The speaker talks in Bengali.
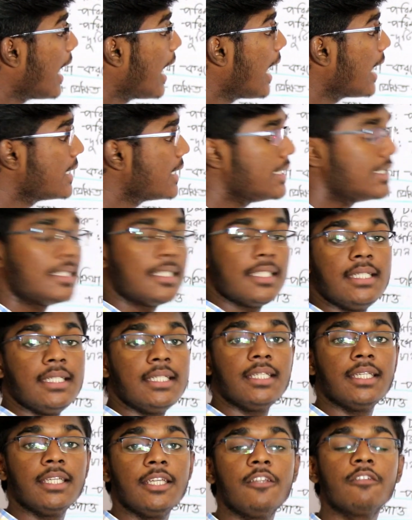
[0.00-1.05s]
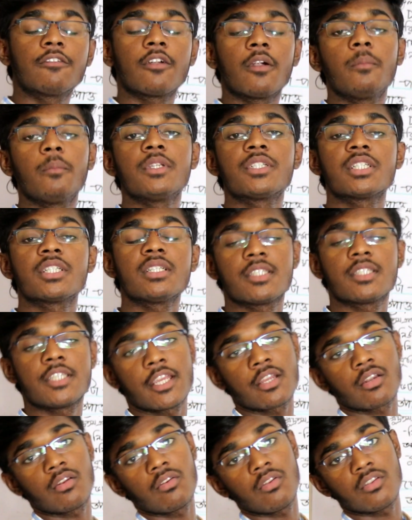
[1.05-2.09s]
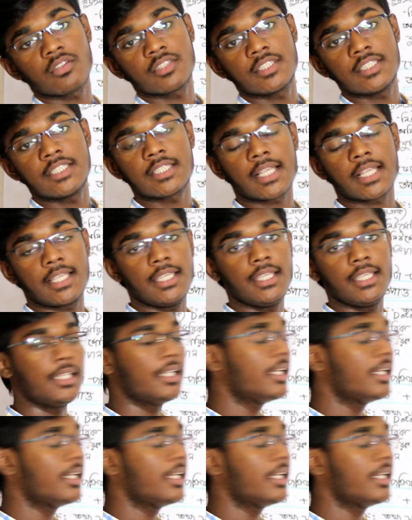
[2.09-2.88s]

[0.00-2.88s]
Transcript: আইটি ইনফরমেশন টেকনোলজিটা কি